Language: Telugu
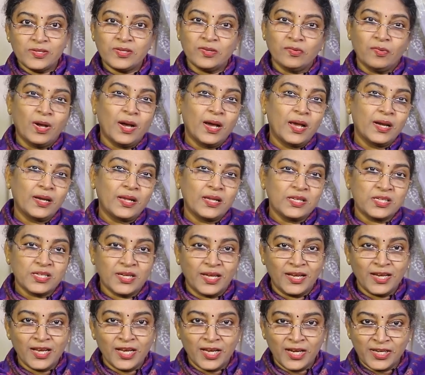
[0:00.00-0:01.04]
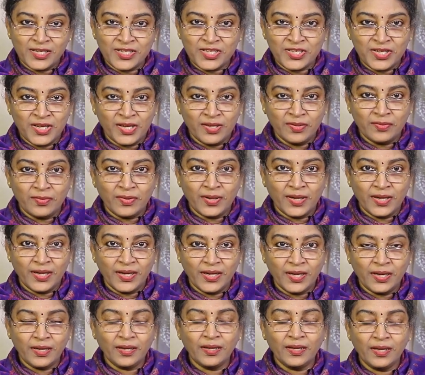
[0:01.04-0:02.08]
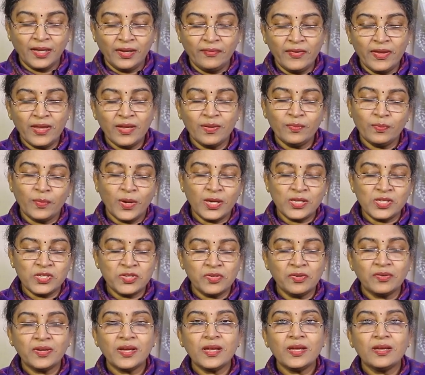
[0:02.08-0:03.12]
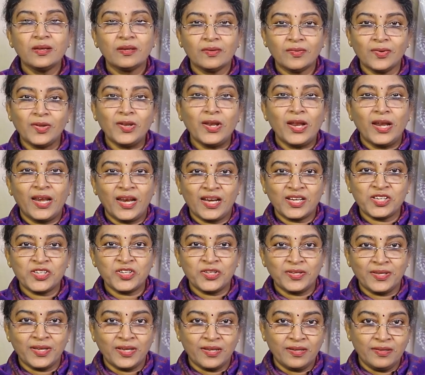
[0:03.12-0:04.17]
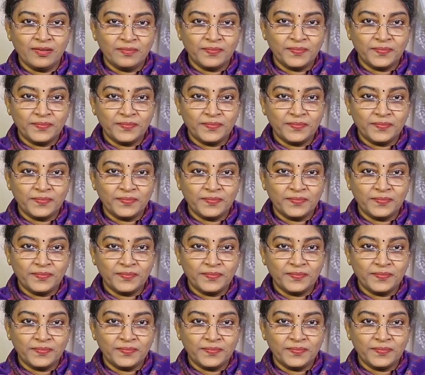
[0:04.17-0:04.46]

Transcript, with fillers: సో ఆర్కి చాలా లక్షణాలు ఉన్నాయండి ఇవి మచ్చుకి కొన్ని లక్షణాలు